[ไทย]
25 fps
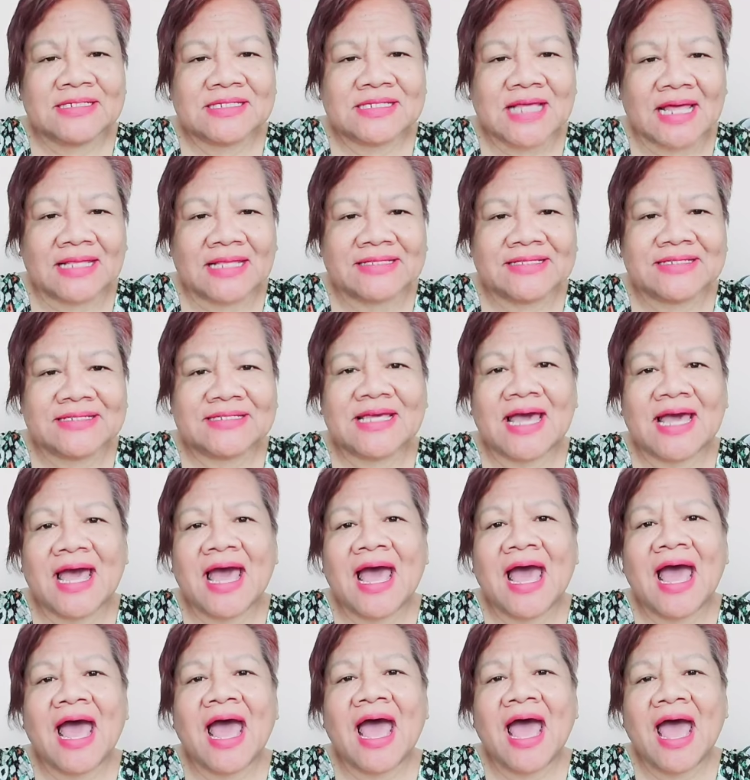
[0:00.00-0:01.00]
สัญ
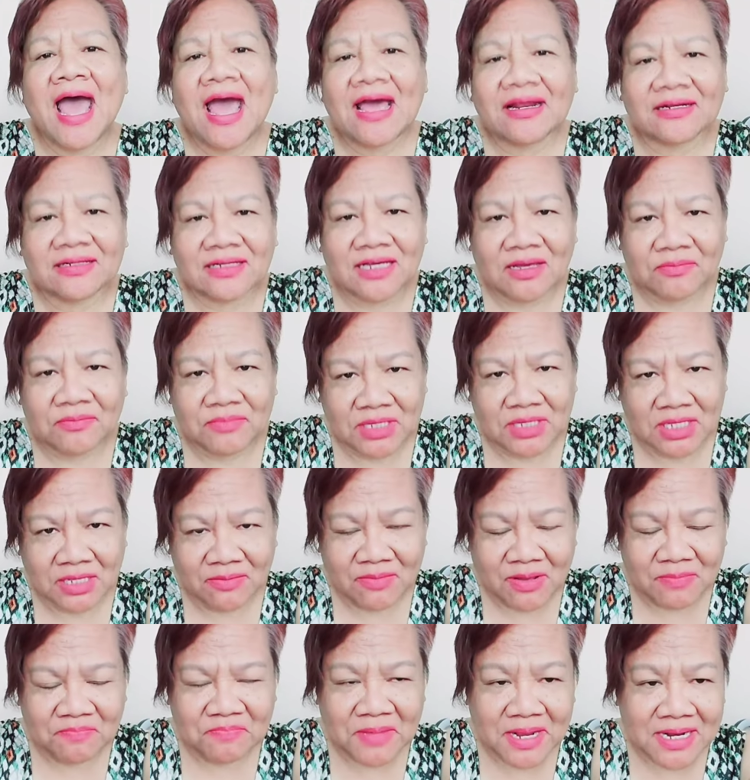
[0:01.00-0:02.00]
ชาติกระหมี
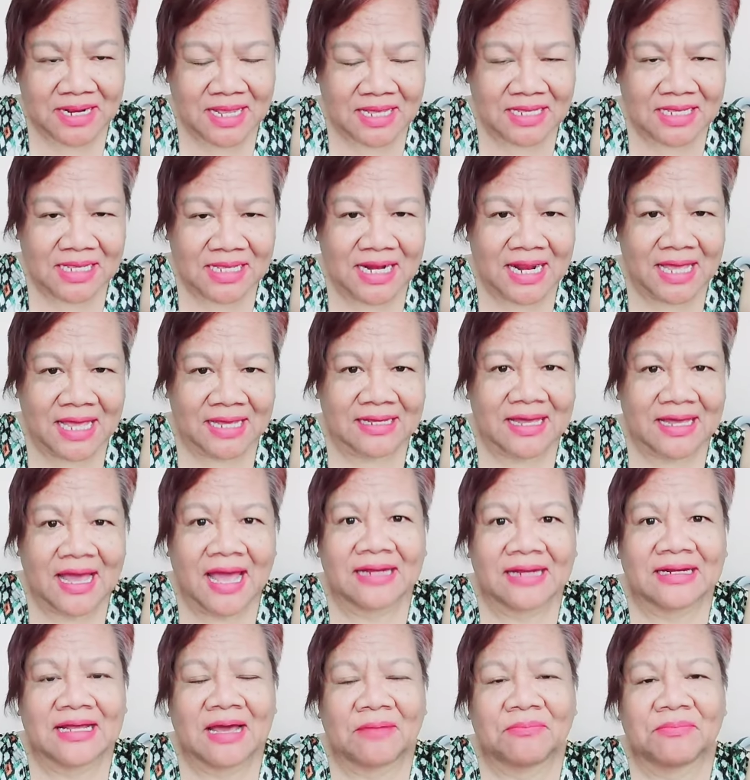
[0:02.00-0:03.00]
มันเป็นอย่างนี้แหละกล้า
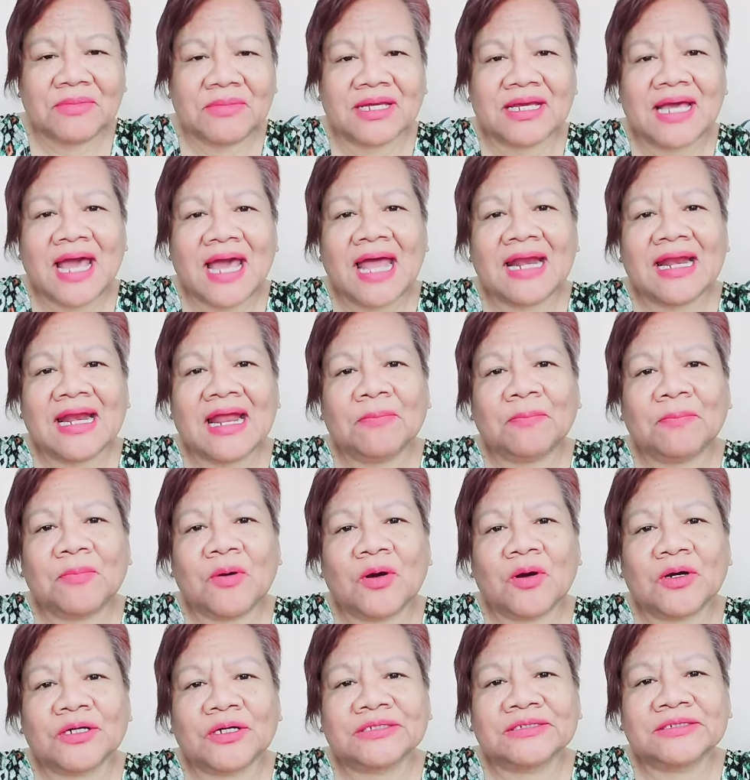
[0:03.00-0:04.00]
ทำไม่กล้ารับพ
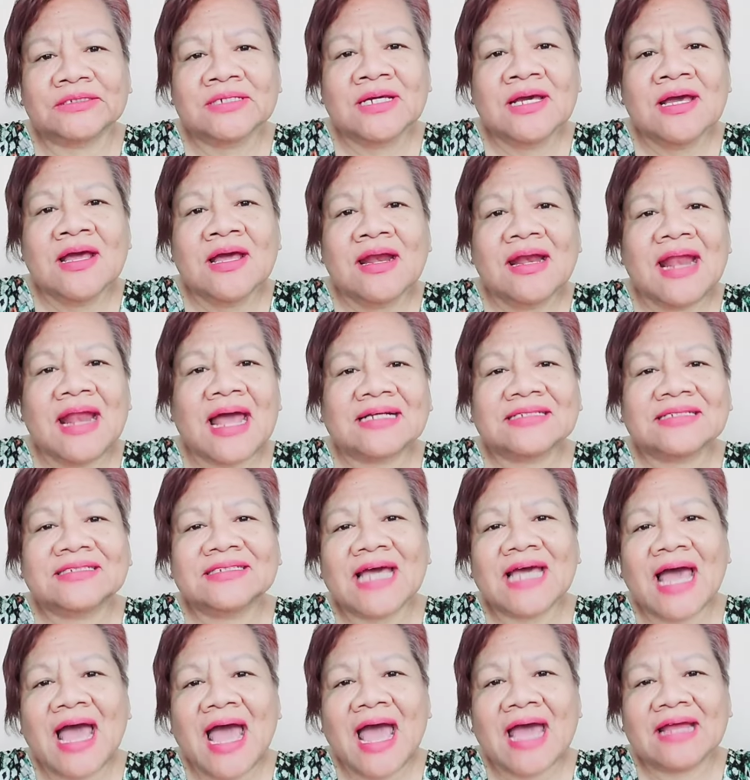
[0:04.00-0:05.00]
อรัก
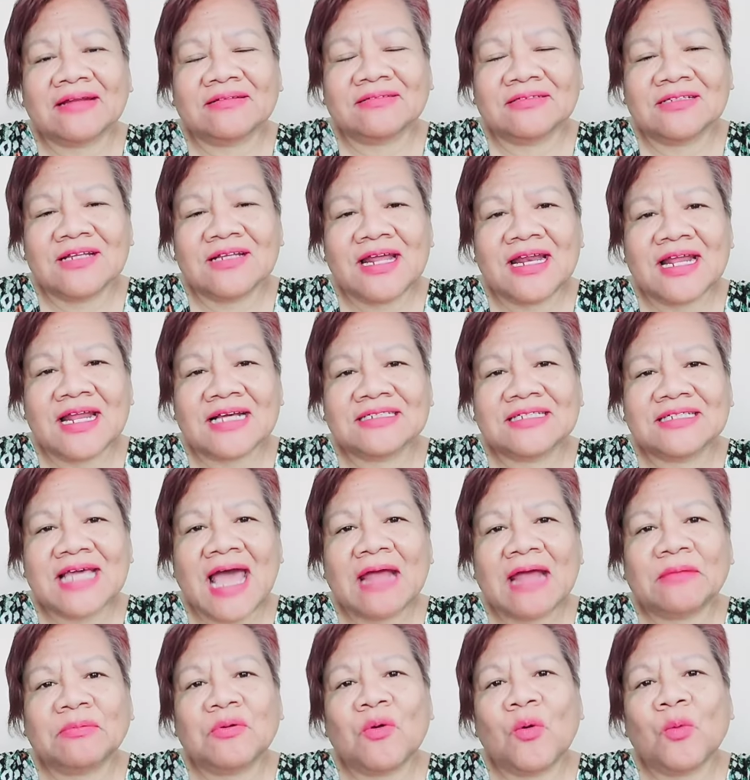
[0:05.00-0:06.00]
ชาติเลือดรัก
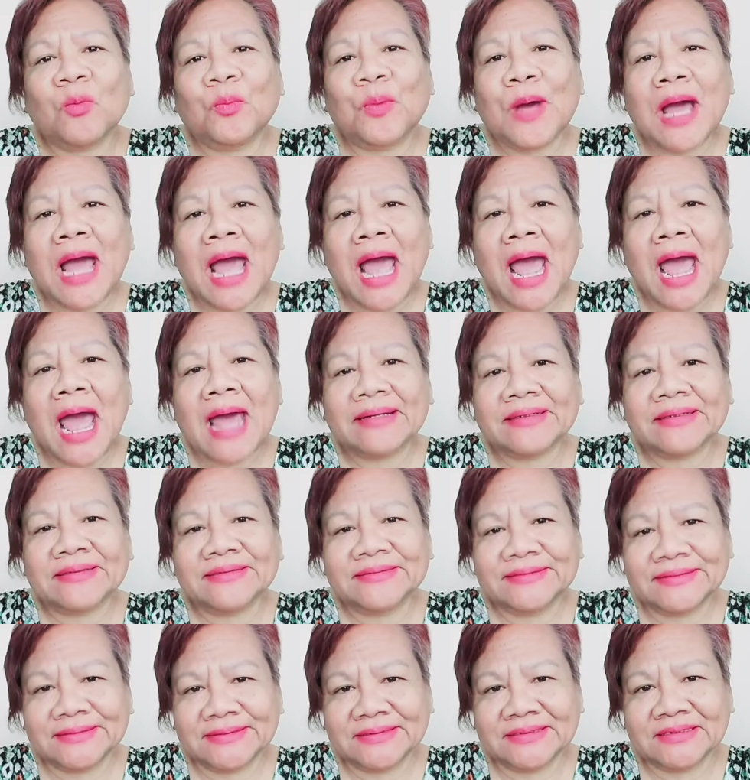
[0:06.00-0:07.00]
ชาติพุ่งพ่าน
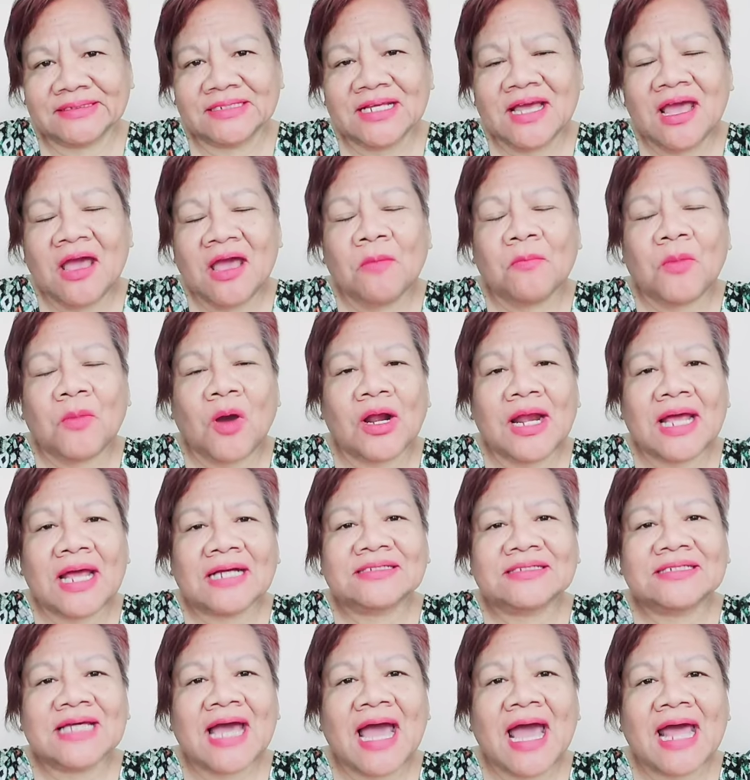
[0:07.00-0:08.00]
อืมพอรั
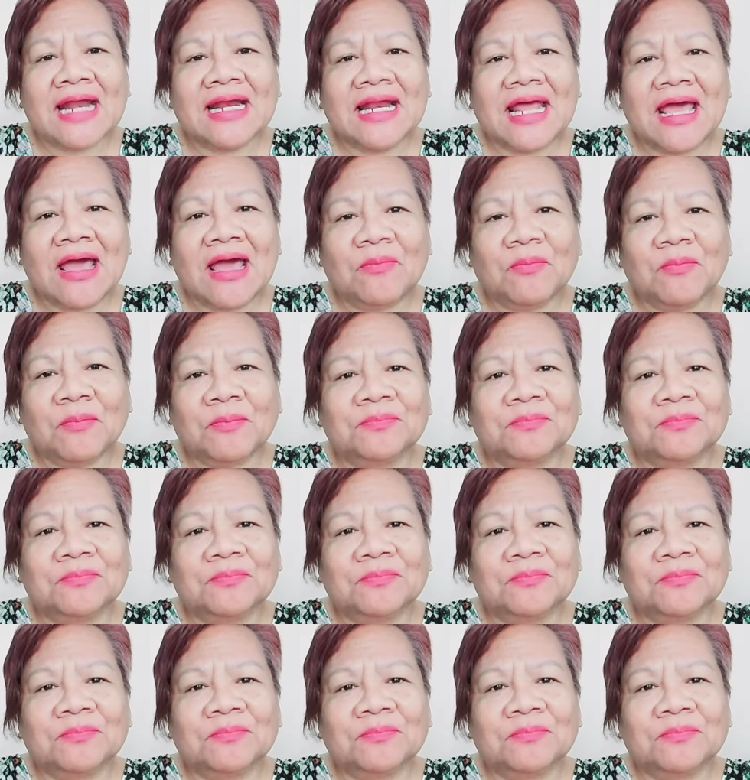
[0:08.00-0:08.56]
กชาติแล้ว